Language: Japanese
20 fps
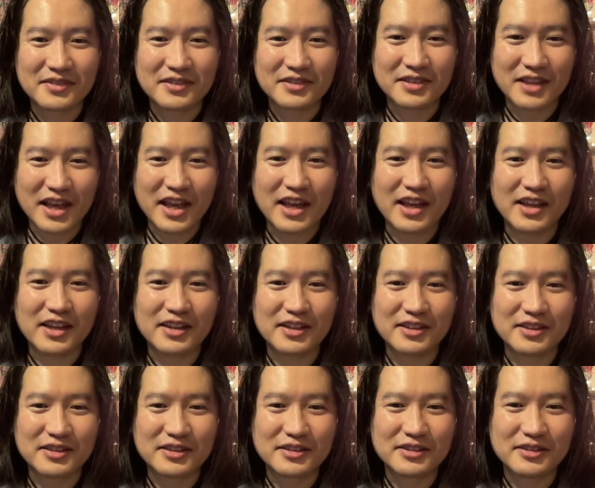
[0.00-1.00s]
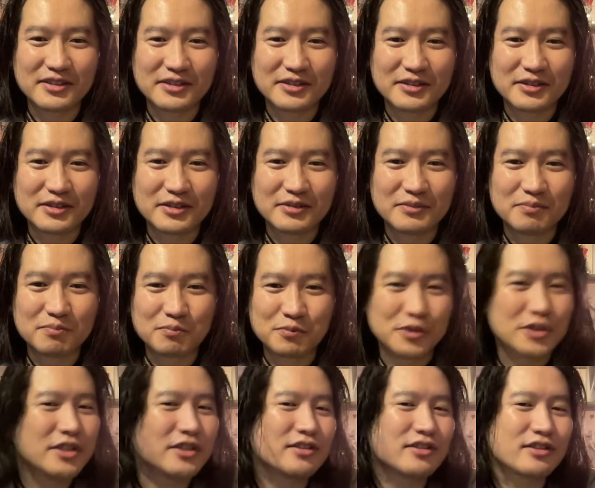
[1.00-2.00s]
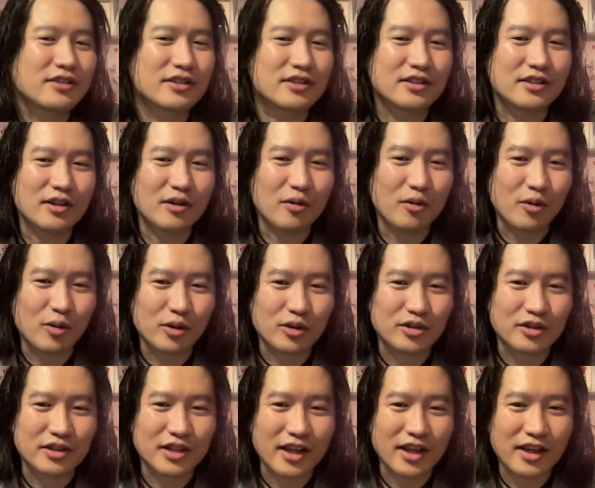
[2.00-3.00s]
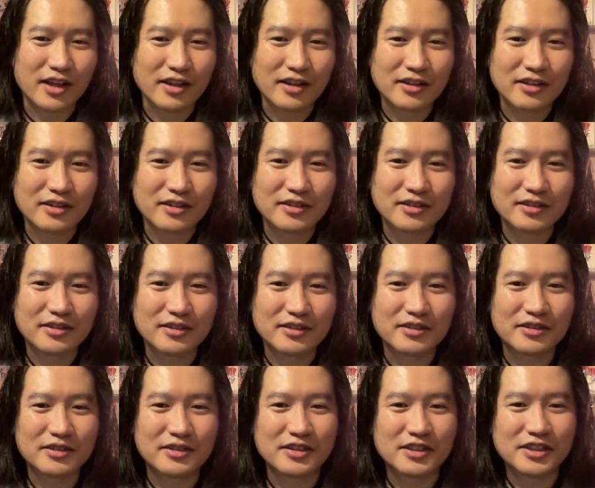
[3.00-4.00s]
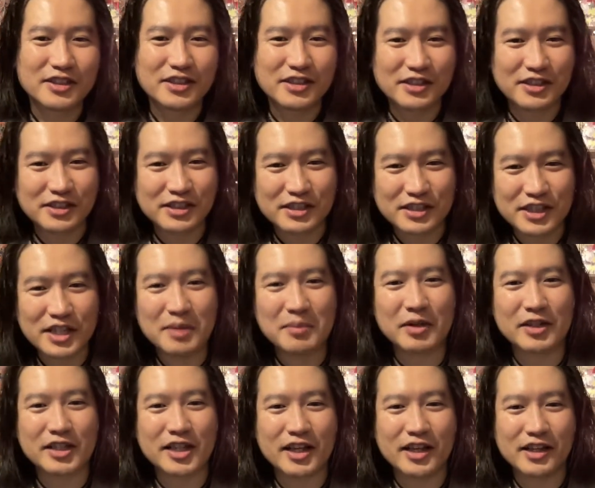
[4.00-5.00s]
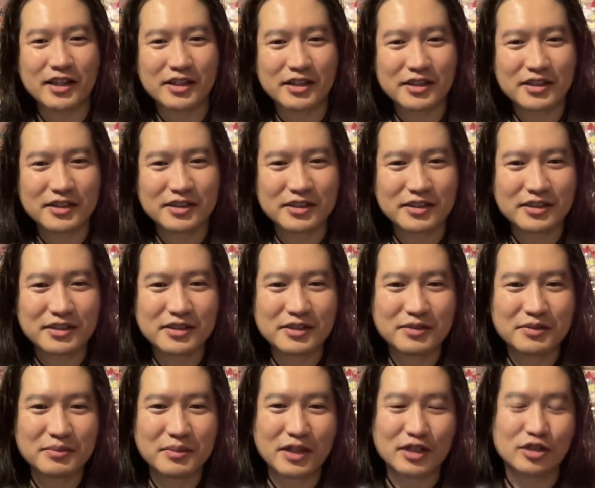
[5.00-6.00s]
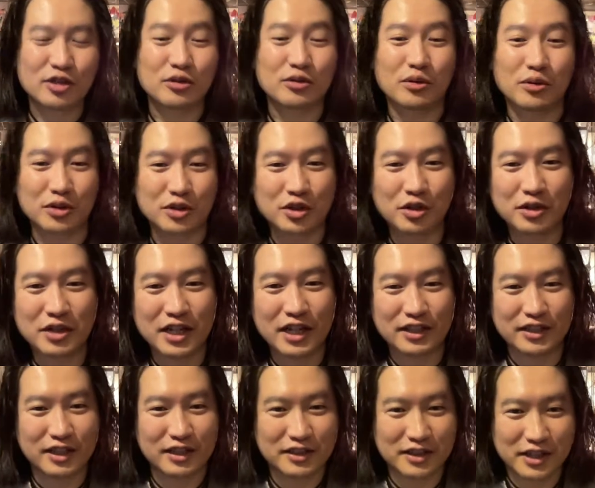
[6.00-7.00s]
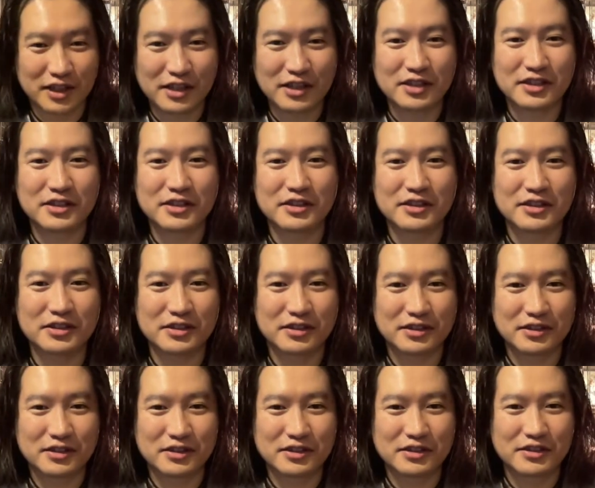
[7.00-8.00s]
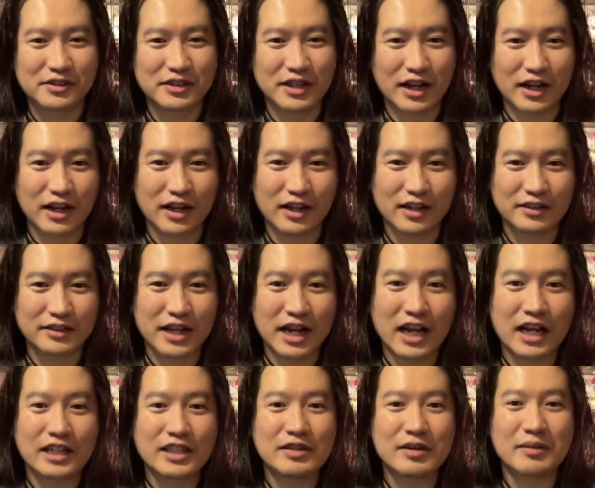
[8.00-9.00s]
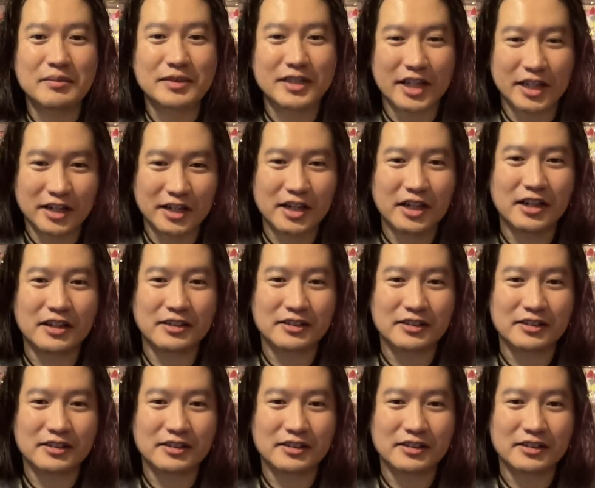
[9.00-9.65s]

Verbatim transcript: でピッって怒って家までまあちょっと距離があったんでなんか中庭みたいな